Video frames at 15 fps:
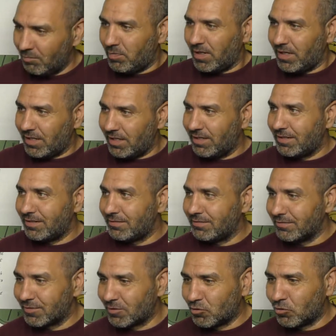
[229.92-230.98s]
по
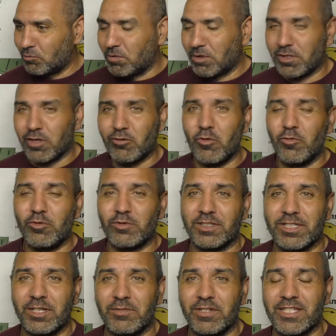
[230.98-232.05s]
супер какому-то
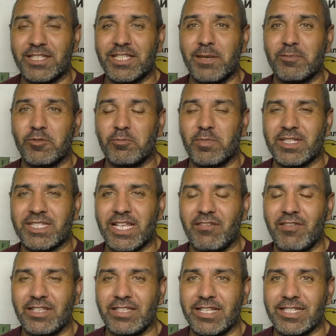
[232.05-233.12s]
там рецепту
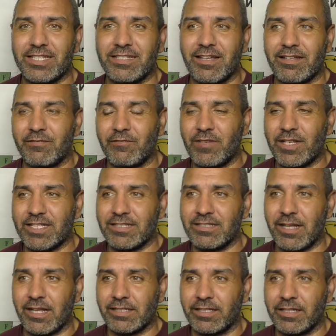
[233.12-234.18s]
поставит нас на, вас
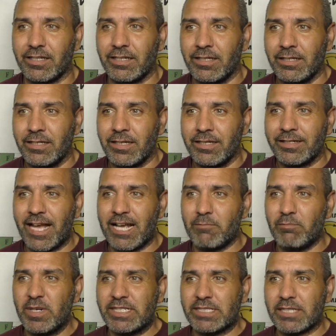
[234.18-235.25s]
на ноги.
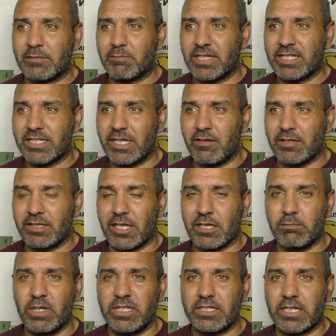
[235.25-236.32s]
Как быстро поставят,
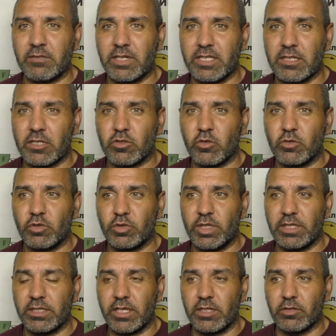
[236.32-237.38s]
так быстро вы
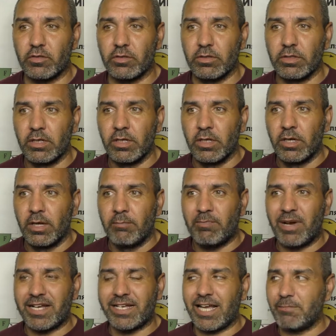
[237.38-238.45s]
израсходуете энергию.
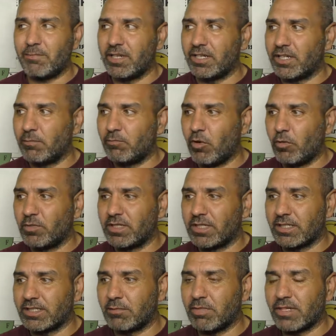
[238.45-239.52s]
По капельке,
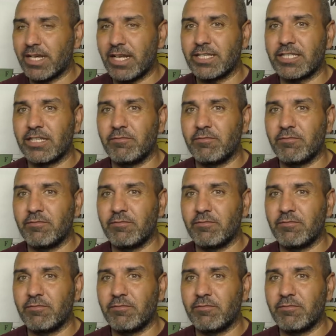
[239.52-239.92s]
помните, собирается